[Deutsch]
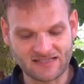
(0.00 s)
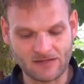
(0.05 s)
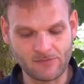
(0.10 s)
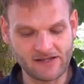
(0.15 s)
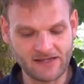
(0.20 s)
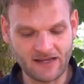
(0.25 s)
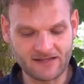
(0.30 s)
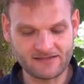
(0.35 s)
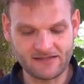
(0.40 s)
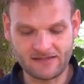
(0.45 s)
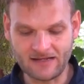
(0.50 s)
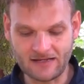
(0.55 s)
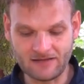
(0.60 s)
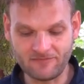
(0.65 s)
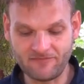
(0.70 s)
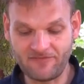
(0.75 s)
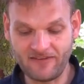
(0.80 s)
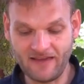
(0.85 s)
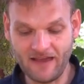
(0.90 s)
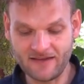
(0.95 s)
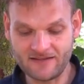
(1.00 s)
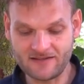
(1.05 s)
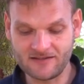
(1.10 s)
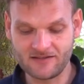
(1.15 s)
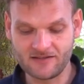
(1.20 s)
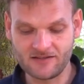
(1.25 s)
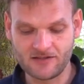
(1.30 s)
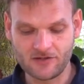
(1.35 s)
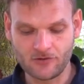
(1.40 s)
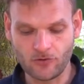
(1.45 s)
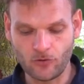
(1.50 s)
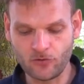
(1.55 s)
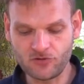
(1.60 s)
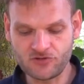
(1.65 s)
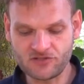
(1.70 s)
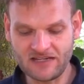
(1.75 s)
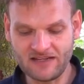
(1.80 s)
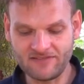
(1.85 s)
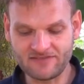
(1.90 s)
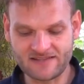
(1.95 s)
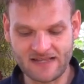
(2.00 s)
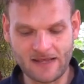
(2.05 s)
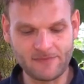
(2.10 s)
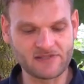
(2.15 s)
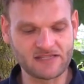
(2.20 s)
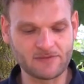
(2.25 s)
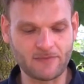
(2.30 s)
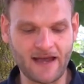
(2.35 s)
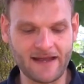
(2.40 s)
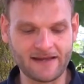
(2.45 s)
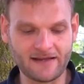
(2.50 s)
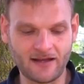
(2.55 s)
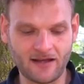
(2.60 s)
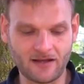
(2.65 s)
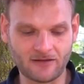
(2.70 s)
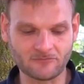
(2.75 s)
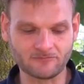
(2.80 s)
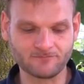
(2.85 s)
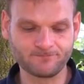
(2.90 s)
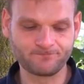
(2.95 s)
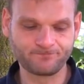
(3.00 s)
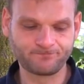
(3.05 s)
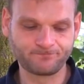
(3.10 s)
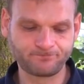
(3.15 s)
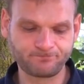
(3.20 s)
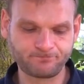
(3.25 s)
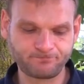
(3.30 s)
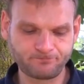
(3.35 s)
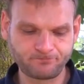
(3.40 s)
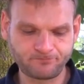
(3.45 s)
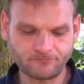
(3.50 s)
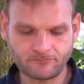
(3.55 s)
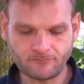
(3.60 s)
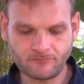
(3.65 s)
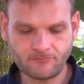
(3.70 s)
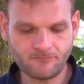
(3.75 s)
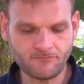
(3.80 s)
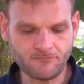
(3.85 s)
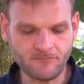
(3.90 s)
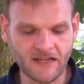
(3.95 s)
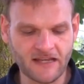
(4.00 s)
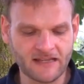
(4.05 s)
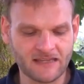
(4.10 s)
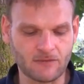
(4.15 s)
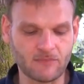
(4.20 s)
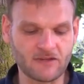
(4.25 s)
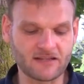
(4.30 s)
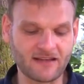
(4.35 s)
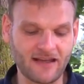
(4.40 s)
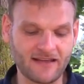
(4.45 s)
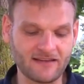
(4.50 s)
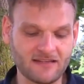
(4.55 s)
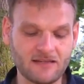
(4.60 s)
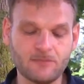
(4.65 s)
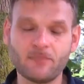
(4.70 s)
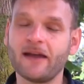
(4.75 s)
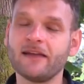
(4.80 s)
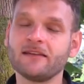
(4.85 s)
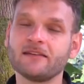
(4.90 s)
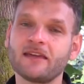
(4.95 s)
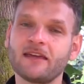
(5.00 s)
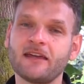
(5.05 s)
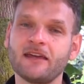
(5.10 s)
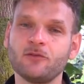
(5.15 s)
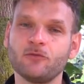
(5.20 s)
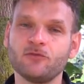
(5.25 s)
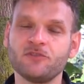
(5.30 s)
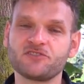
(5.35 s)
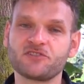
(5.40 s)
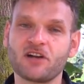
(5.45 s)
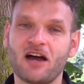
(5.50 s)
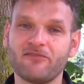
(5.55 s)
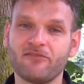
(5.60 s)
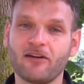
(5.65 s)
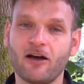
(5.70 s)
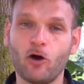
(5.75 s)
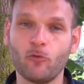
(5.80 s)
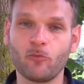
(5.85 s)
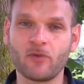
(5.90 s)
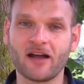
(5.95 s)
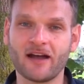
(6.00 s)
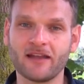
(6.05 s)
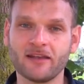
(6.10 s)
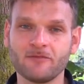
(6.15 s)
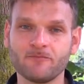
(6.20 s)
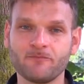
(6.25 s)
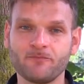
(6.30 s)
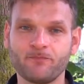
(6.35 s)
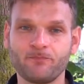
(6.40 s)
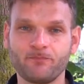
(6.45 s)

sammelt er sie in einem Pferch und schläft selbst im Eingang, damit kein Dieb eindringen und die Schafe rauben kann.